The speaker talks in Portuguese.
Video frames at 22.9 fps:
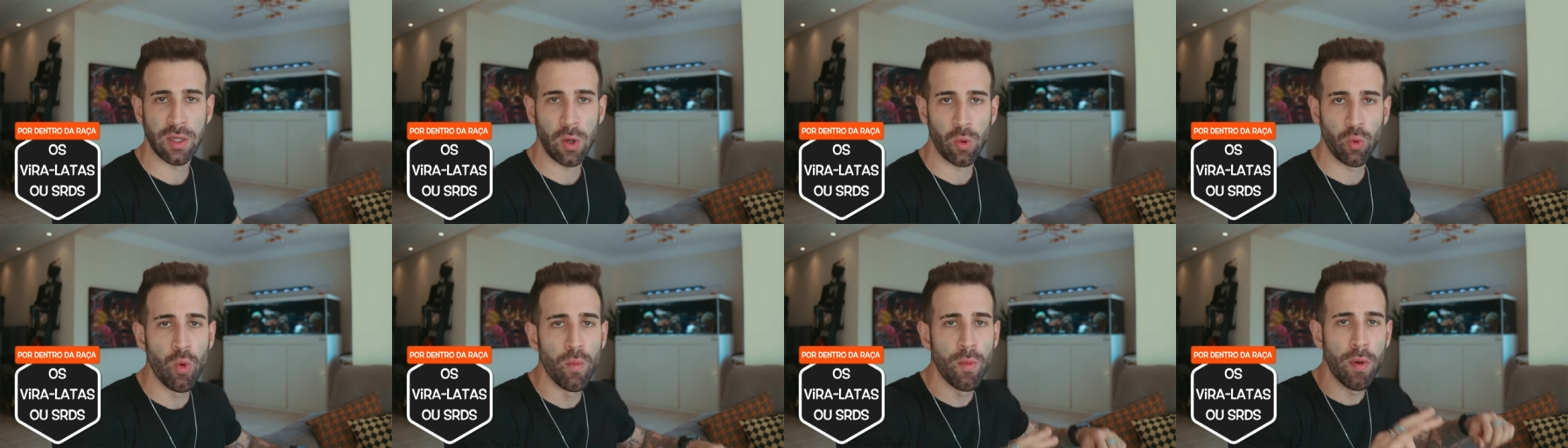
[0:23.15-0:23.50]

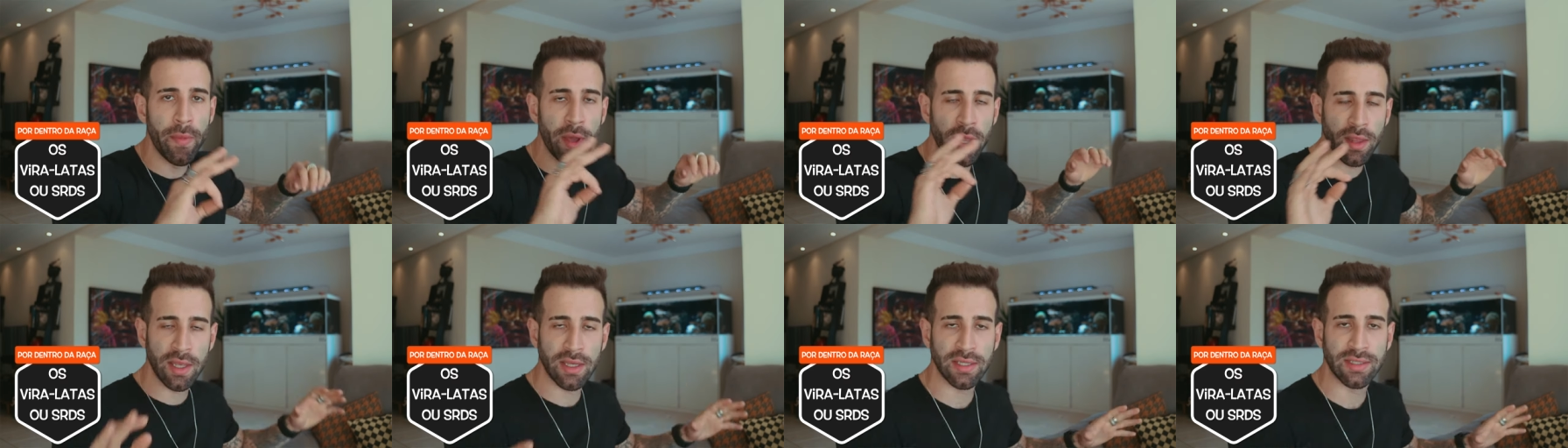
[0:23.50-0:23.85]
em algum
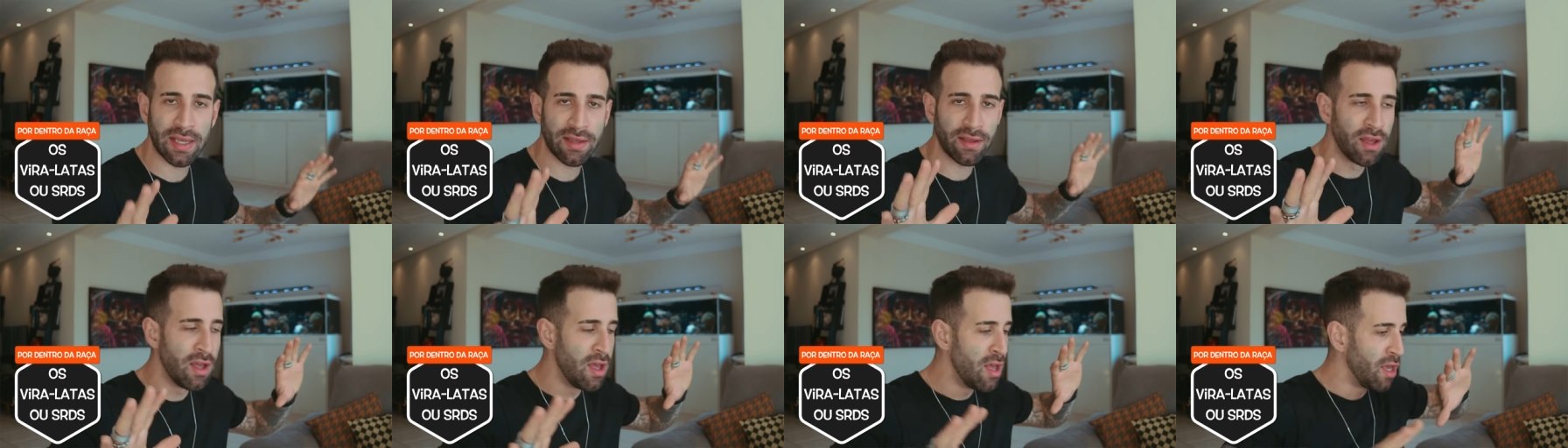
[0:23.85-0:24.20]
momento
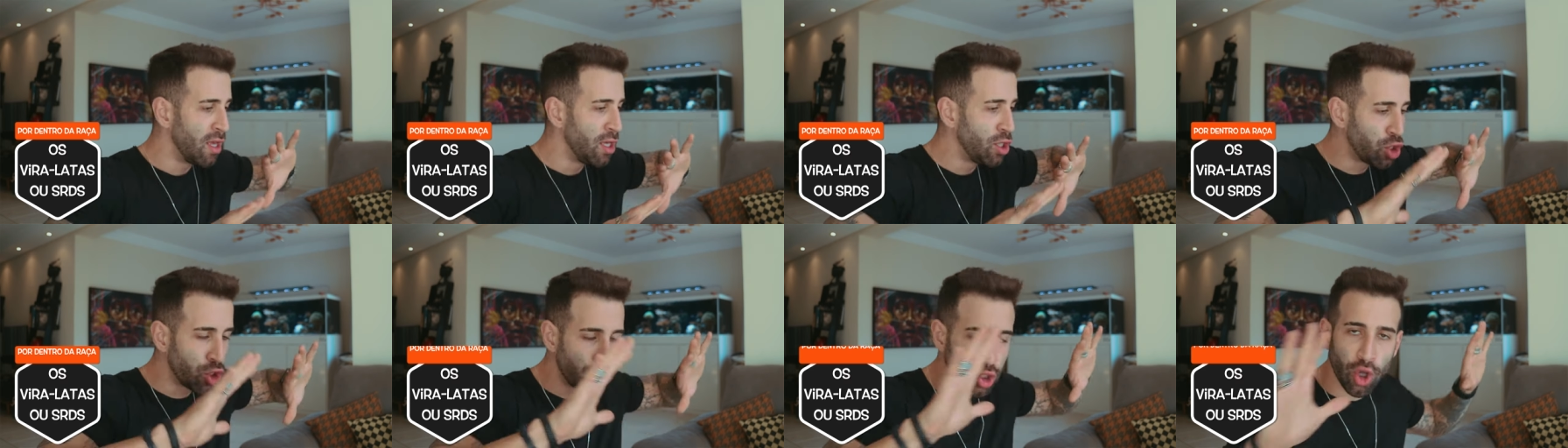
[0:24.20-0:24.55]
dessa
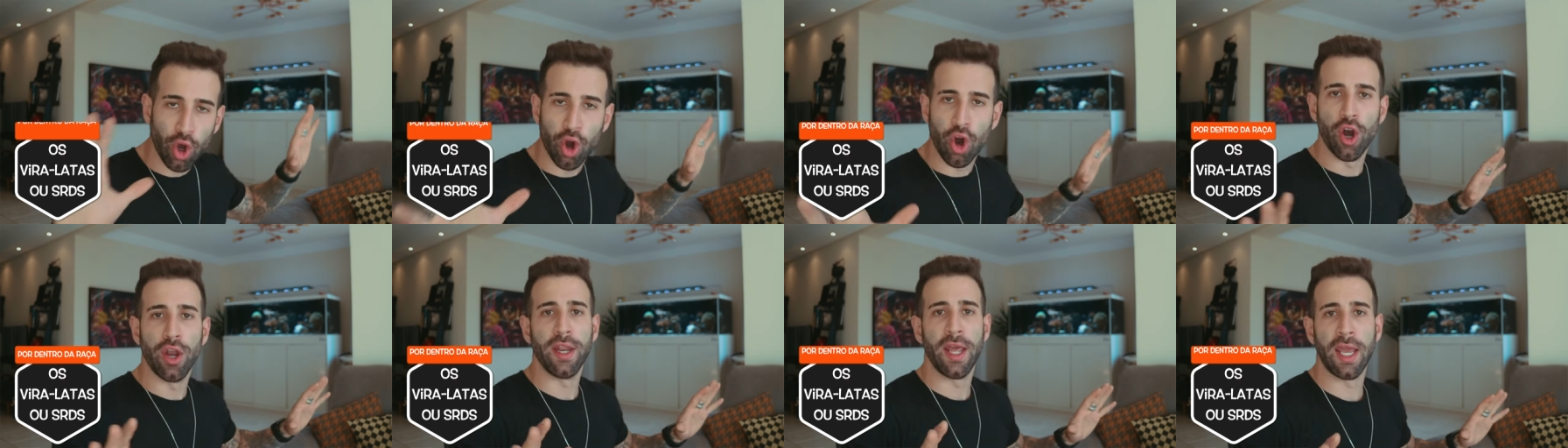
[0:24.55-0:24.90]

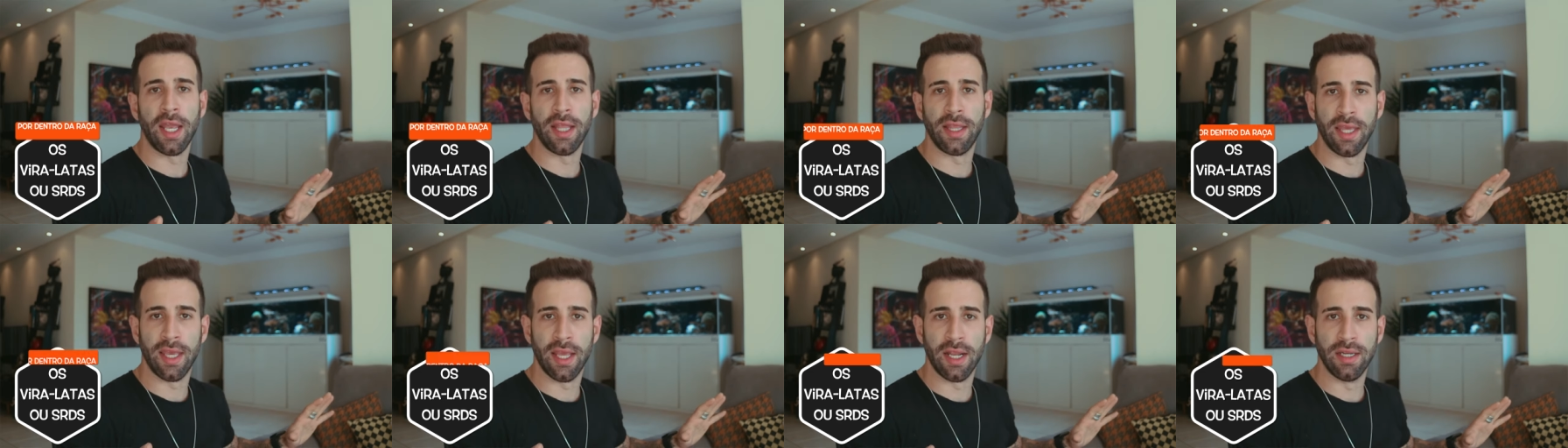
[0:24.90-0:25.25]
história
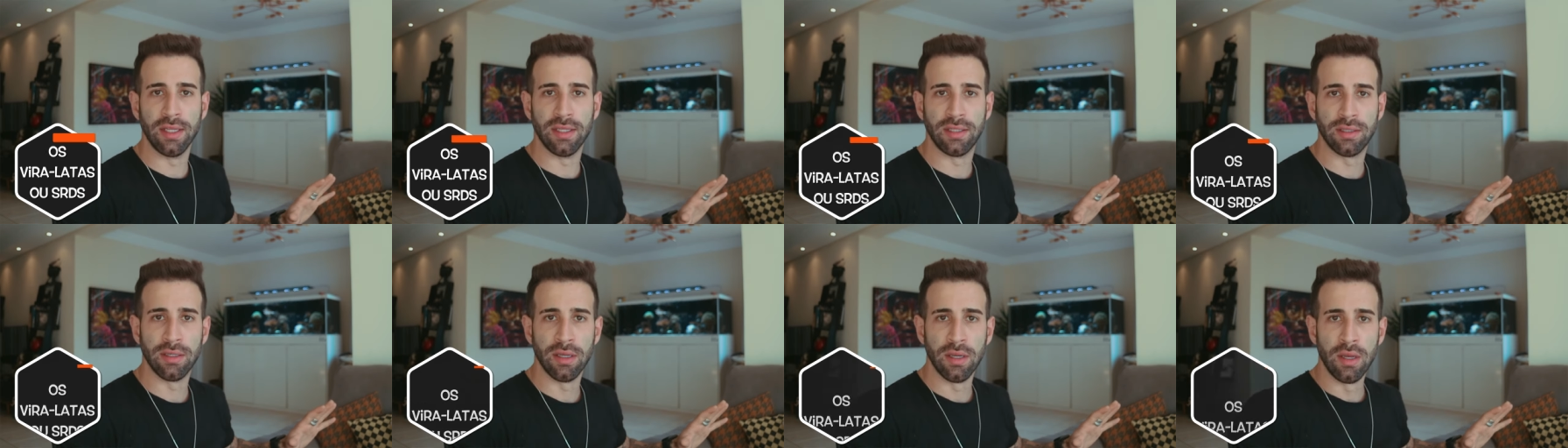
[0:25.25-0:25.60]
aí
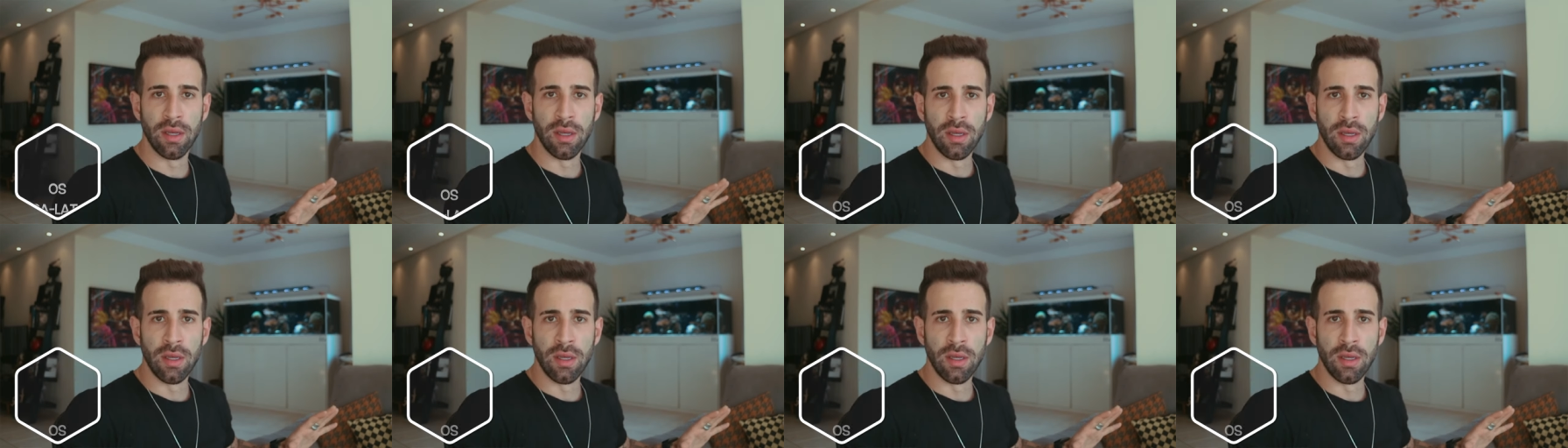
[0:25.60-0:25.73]
deles.